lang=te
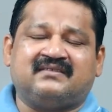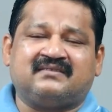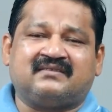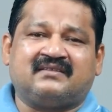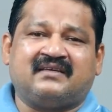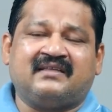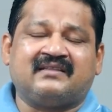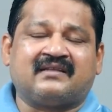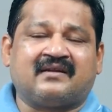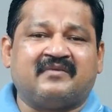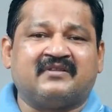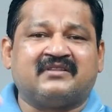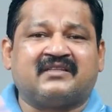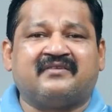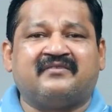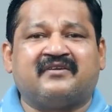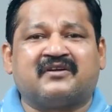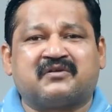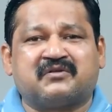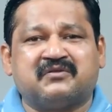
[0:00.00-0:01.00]
ఆయన కేంద్ర
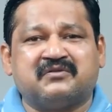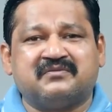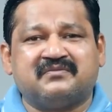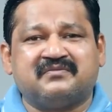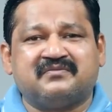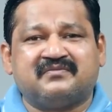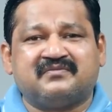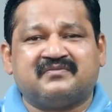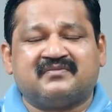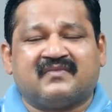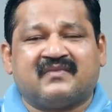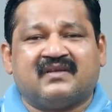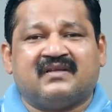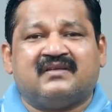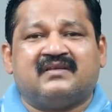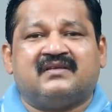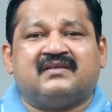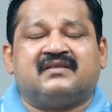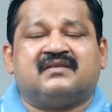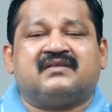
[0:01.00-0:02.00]
మంత్రి వరకు
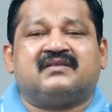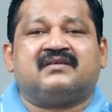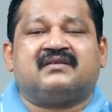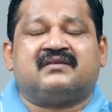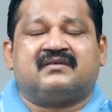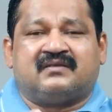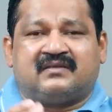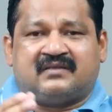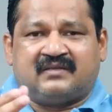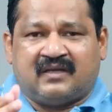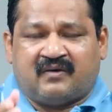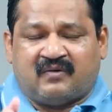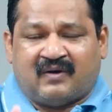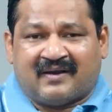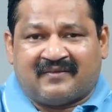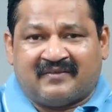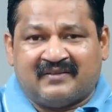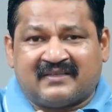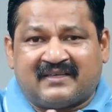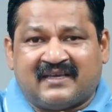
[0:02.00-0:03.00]
నా
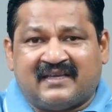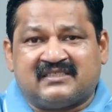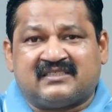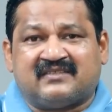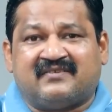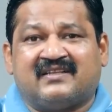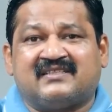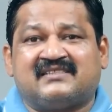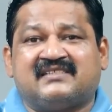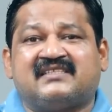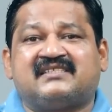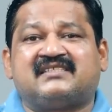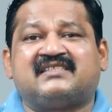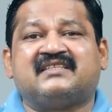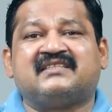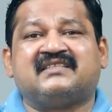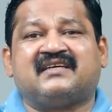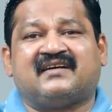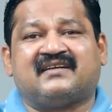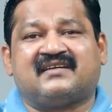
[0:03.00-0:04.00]
అరవింద్ కేజ్రీవాల్
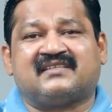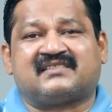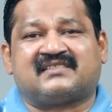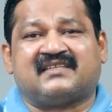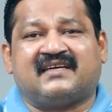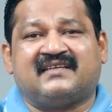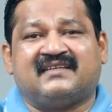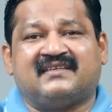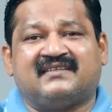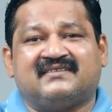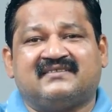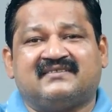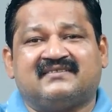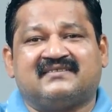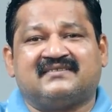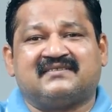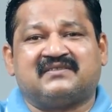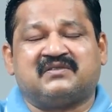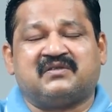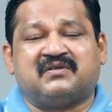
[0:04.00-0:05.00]
సిక్స్టీన్త్ ఆగస్ట్ ఆయన
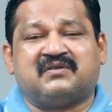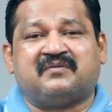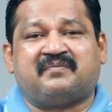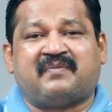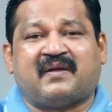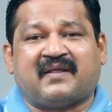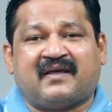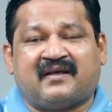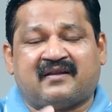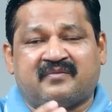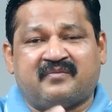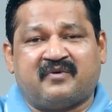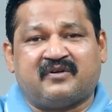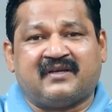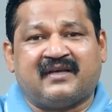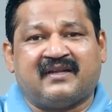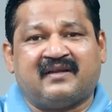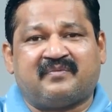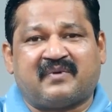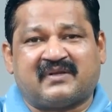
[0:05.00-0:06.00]
సో పదహారున
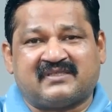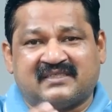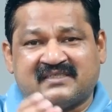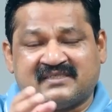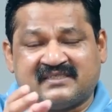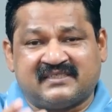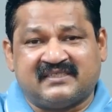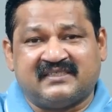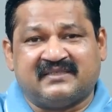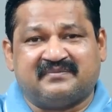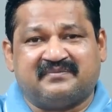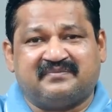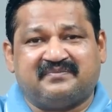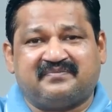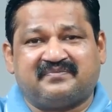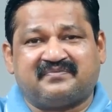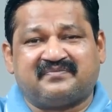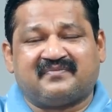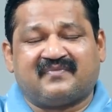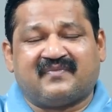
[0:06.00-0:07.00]
బుట్ట ఆయన ప్రజెంట్ సీఎం
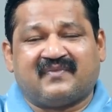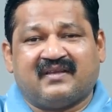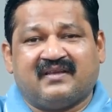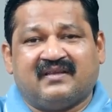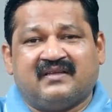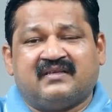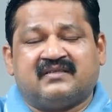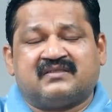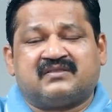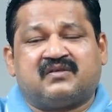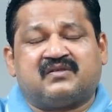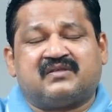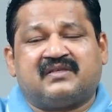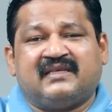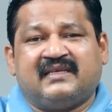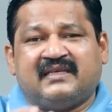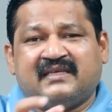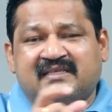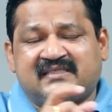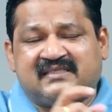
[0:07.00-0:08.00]
సో
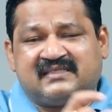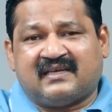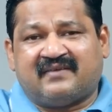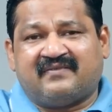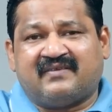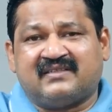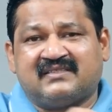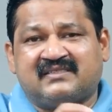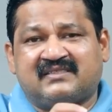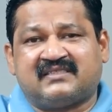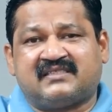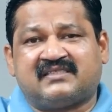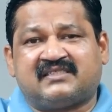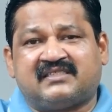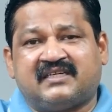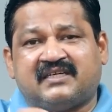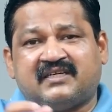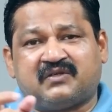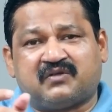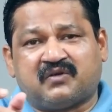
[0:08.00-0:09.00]
ఈ సెవెన్
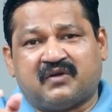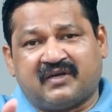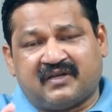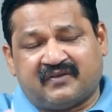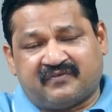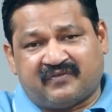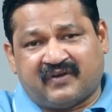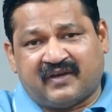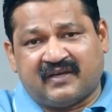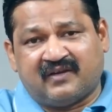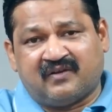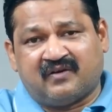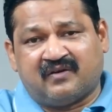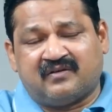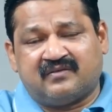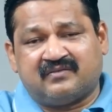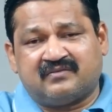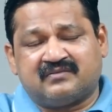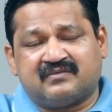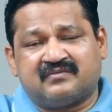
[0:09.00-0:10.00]
సిక్స్టీన్ ట్వంటీ ఫైవ్లో
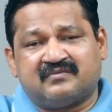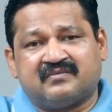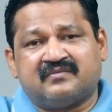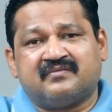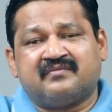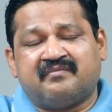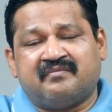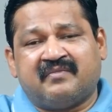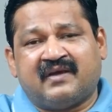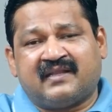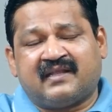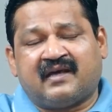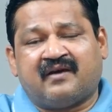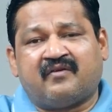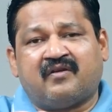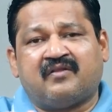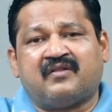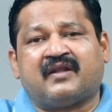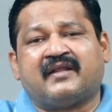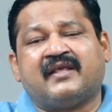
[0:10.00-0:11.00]

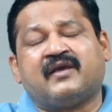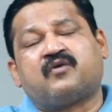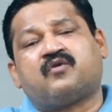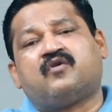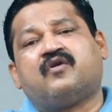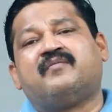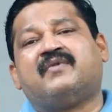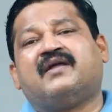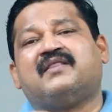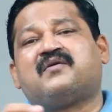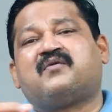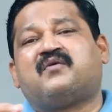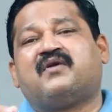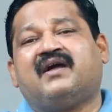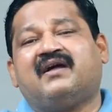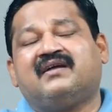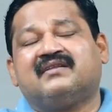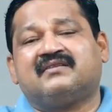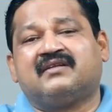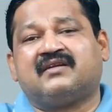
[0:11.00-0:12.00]
మేధావులు ఉన్నారు ఎక్కువ మంది
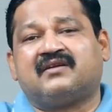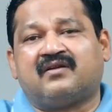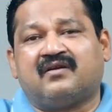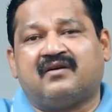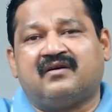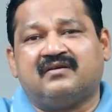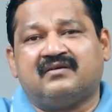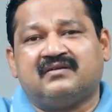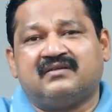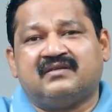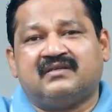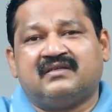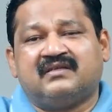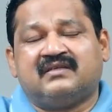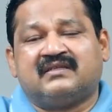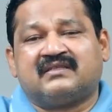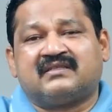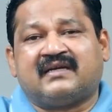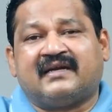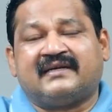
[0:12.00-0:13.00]
కూడా దీంట్లో
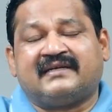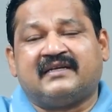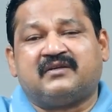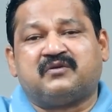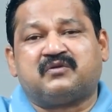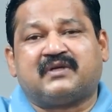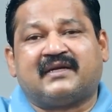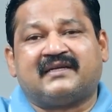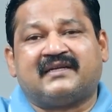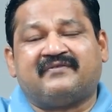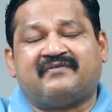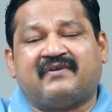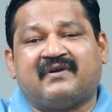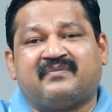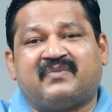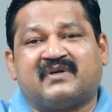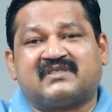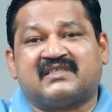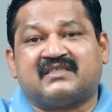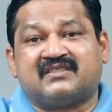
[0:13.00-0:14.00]
థర్టీ టు థర్టీ
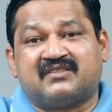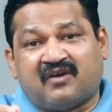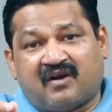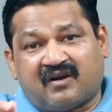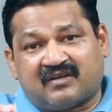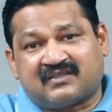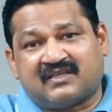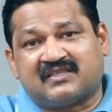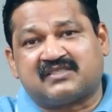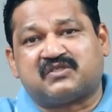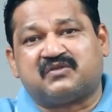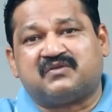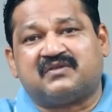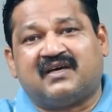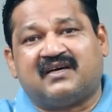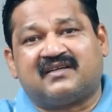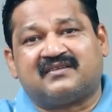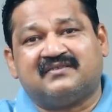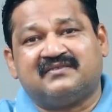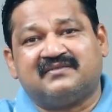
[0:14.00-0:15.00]
ఫైవ్ పర్సెంట్ డాక్టర్స్
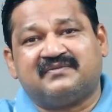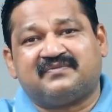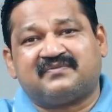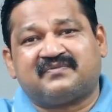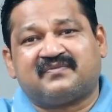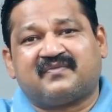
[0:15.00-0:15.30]
ఉన్నారు